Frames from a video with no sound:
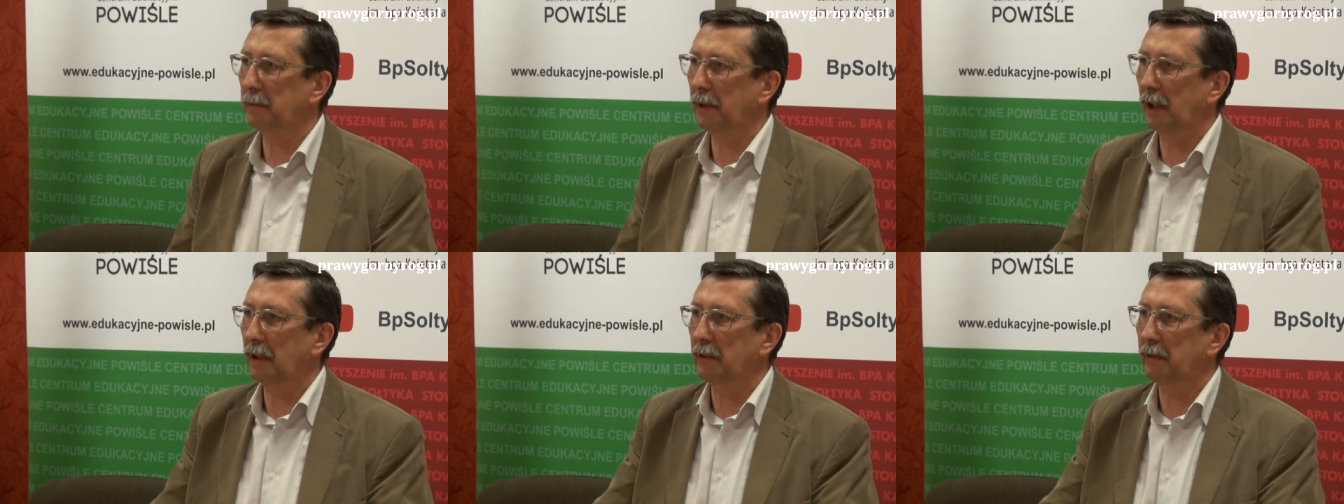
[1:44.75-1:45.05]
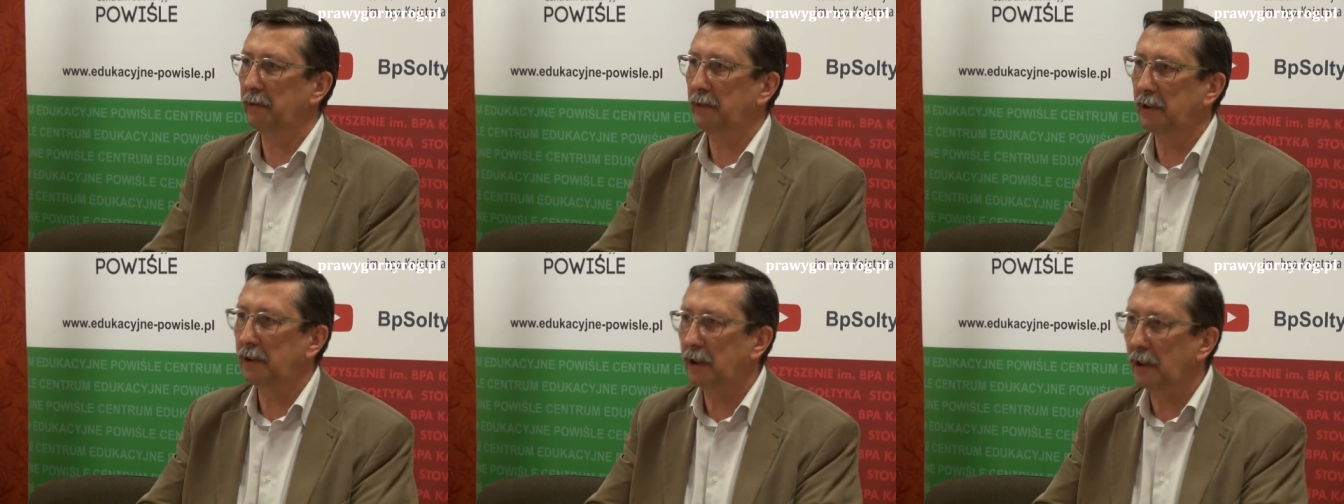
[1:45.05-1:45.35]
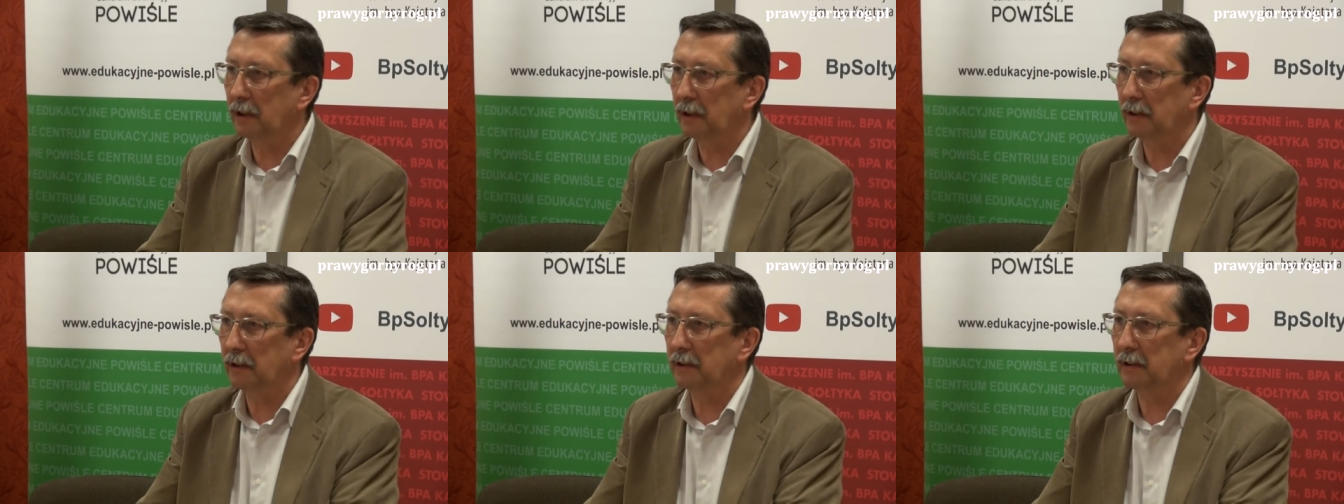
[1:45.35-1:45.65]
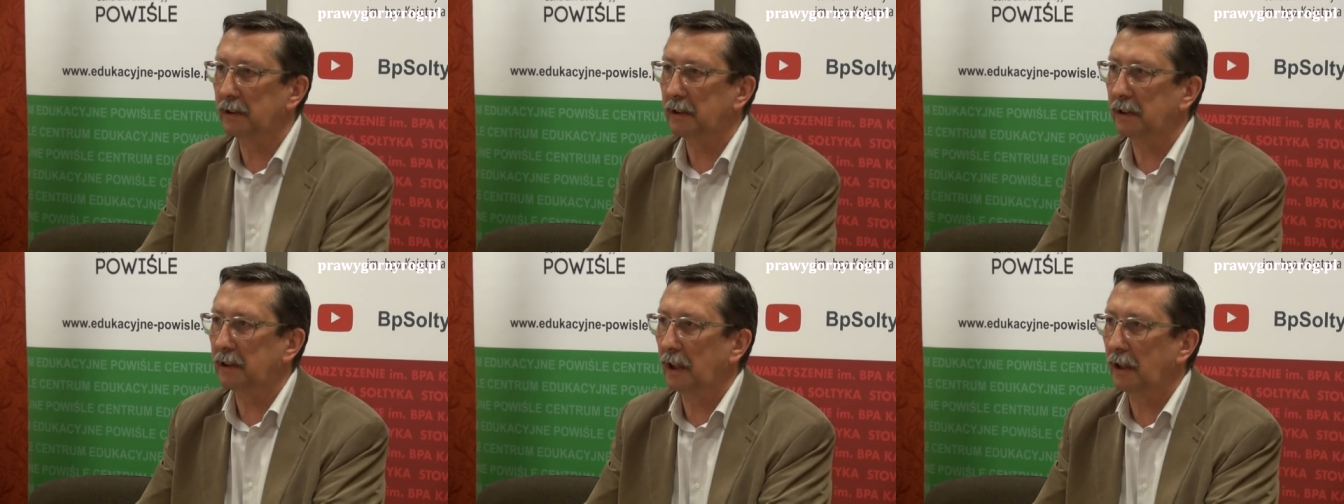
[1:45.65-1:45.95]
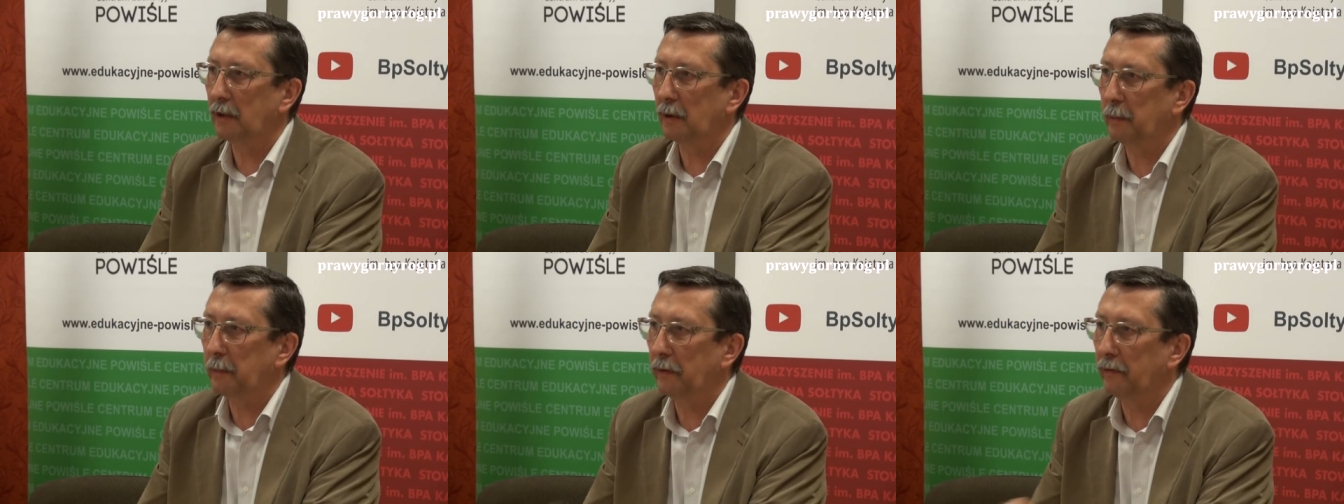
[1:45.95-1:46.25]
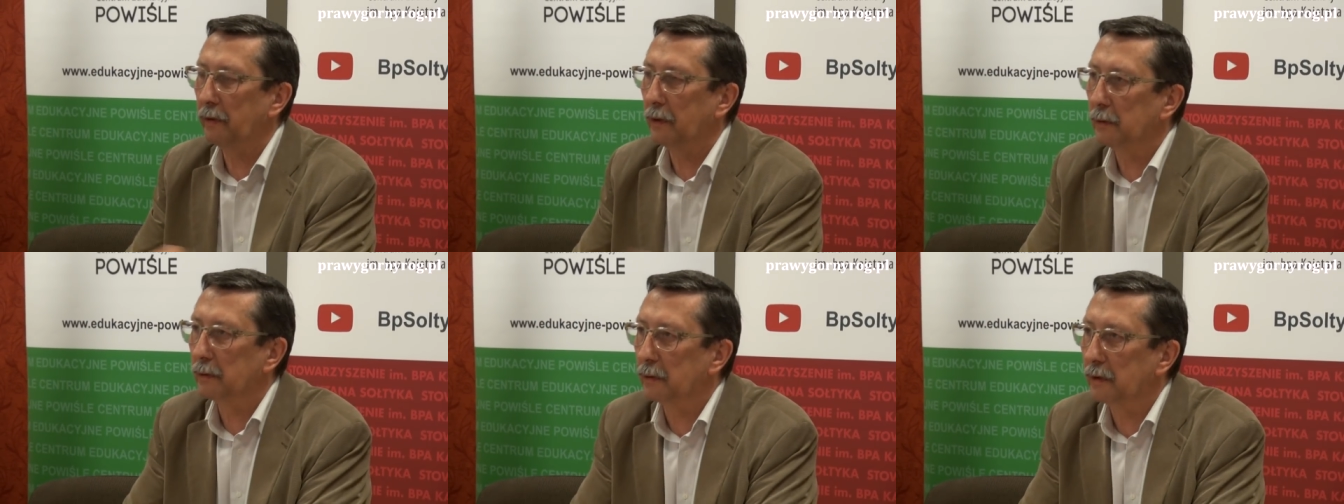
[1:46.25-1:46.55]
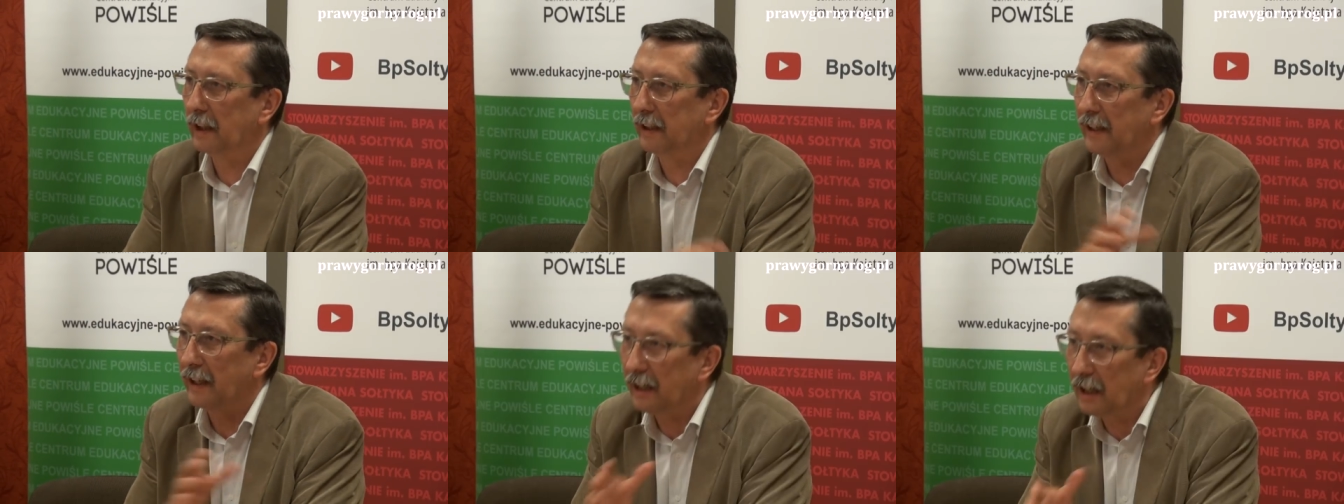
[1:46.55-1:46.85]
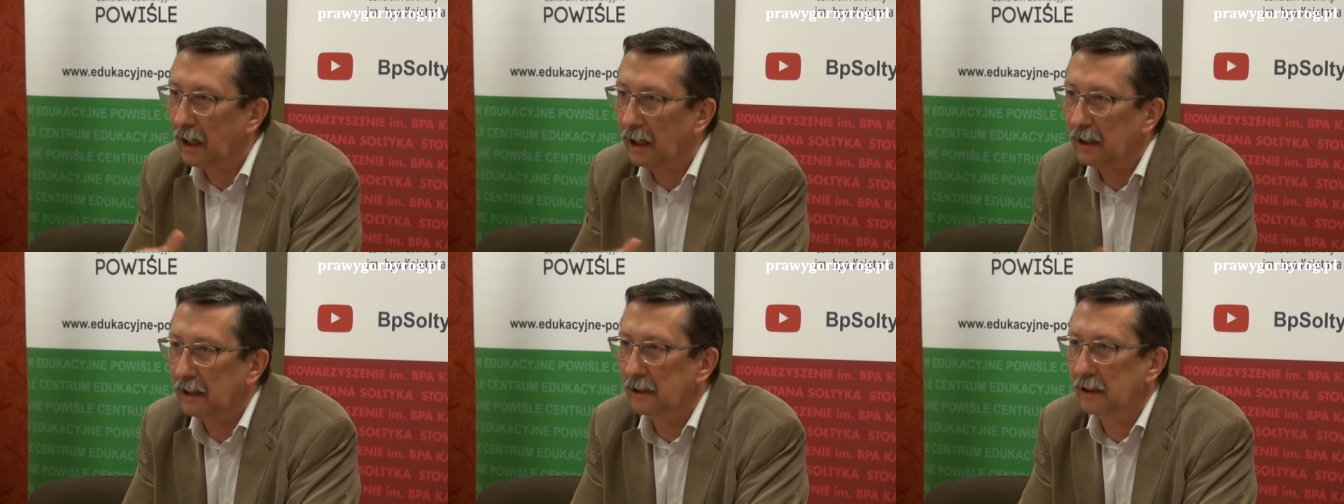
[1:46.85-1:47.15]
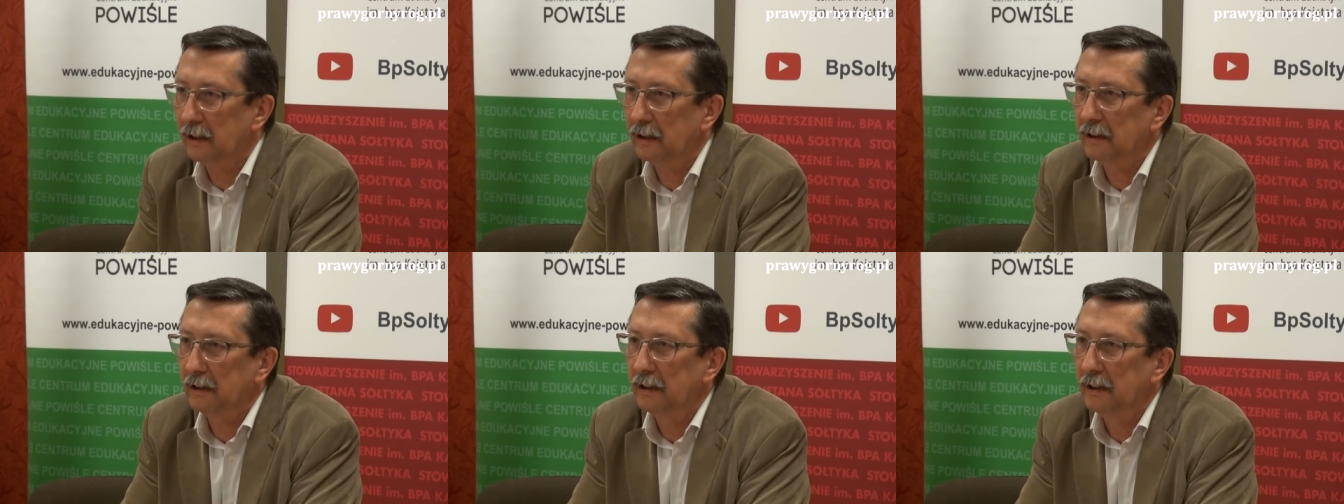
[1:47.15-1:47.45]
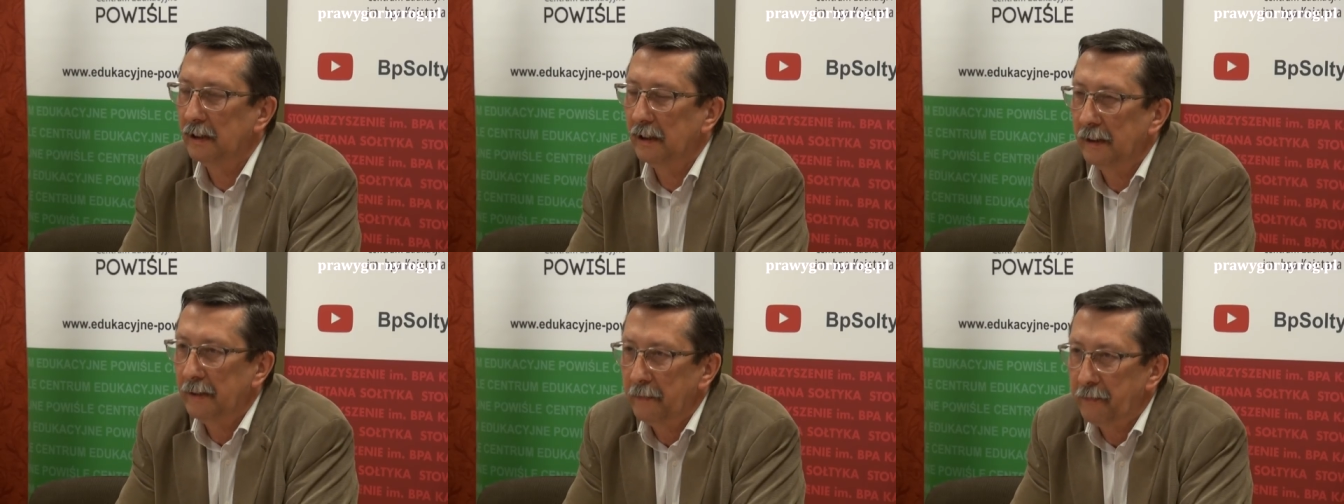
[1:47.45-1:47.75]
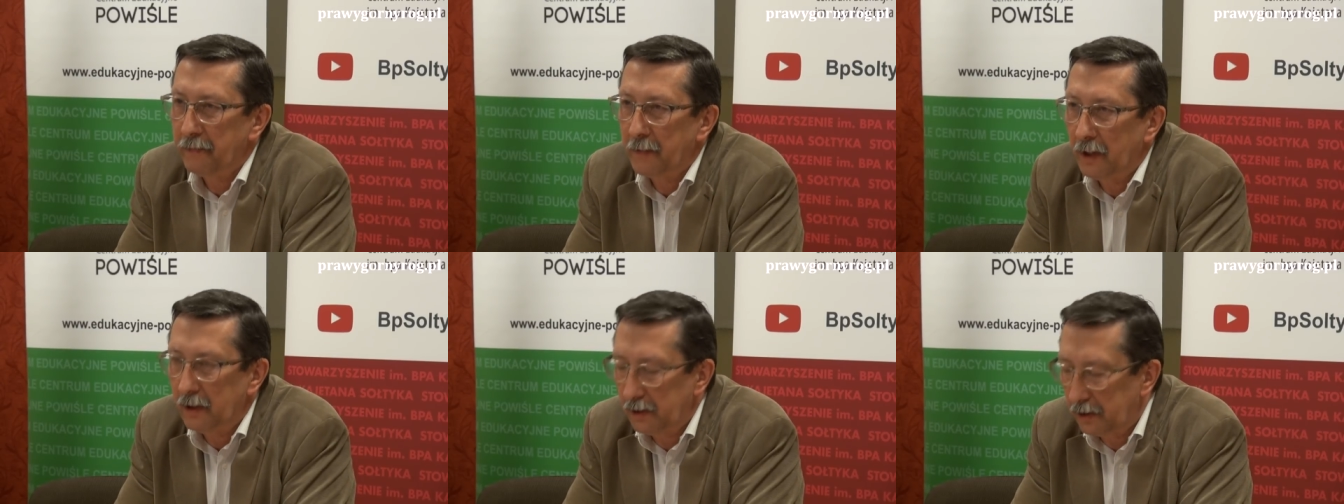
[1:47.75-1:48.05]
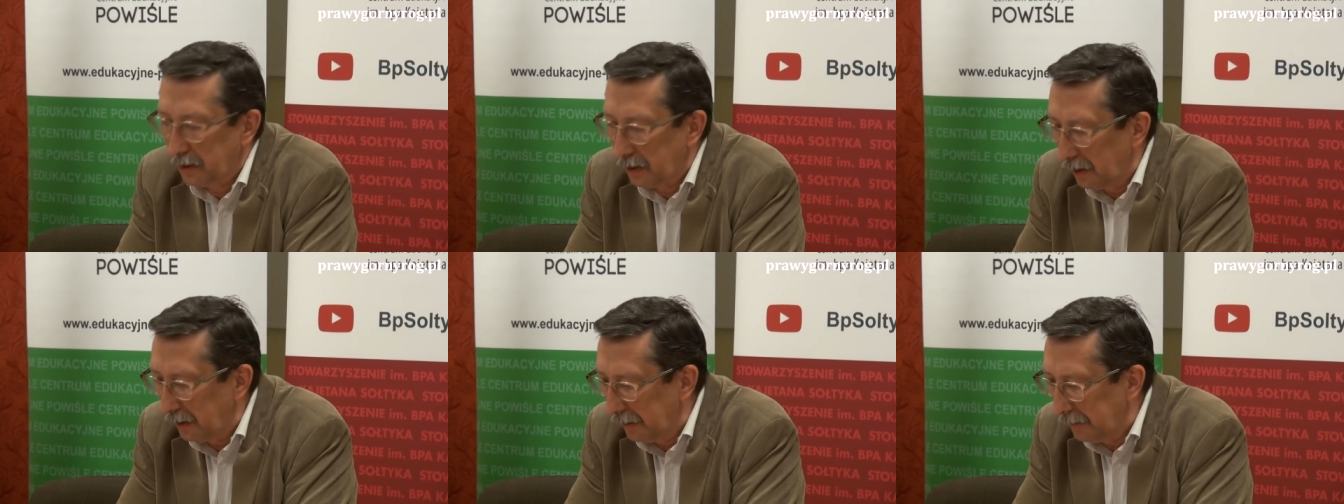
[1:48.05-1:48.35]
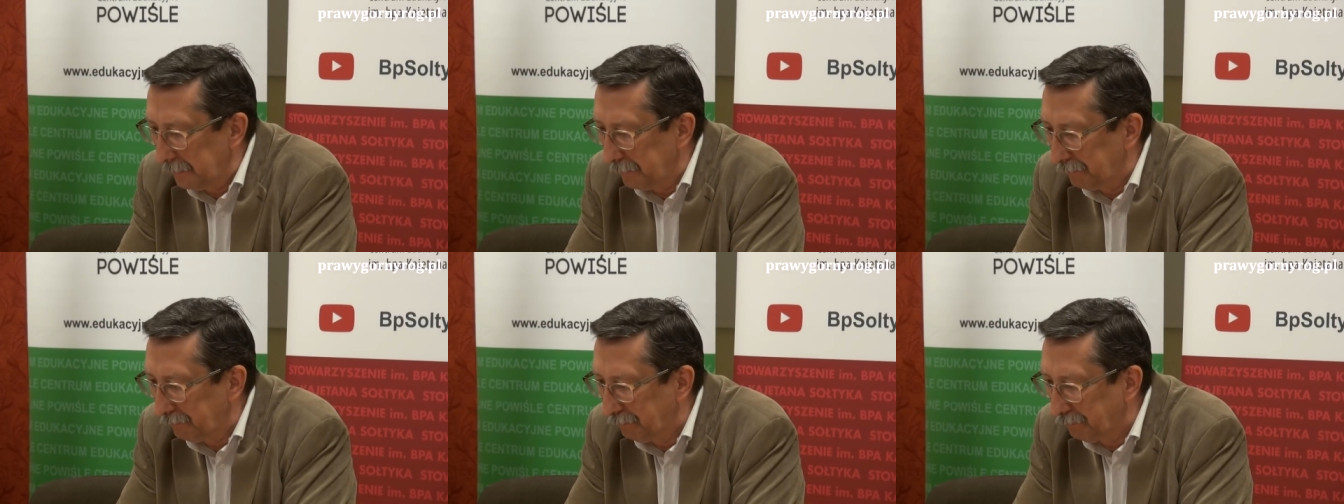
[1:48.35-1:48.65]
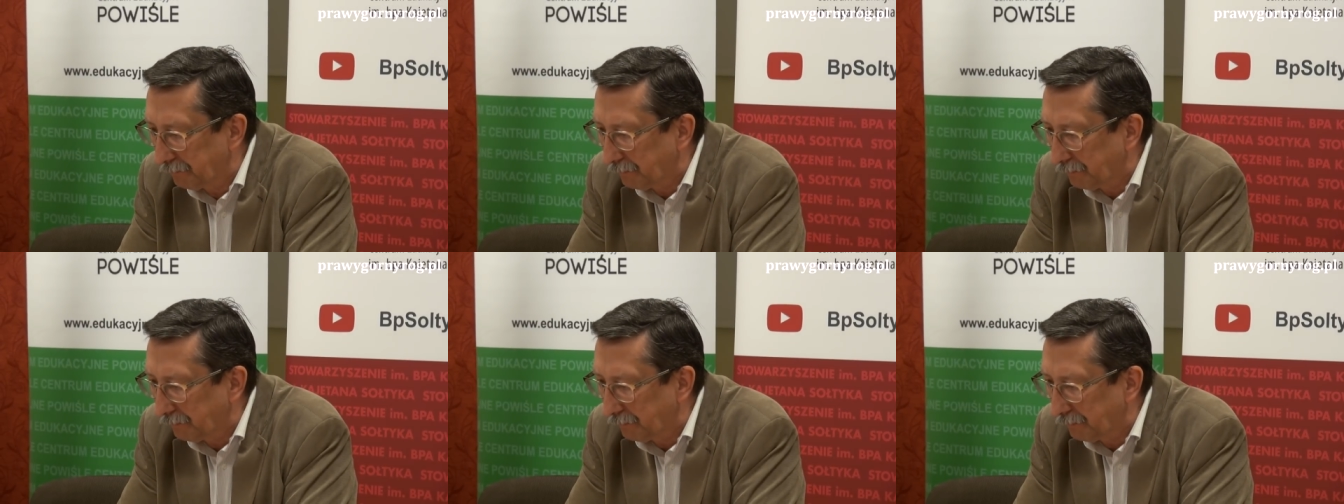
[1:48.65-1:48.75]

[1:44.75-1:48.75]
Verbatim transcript: mianowicie z tego powodu generalnie, że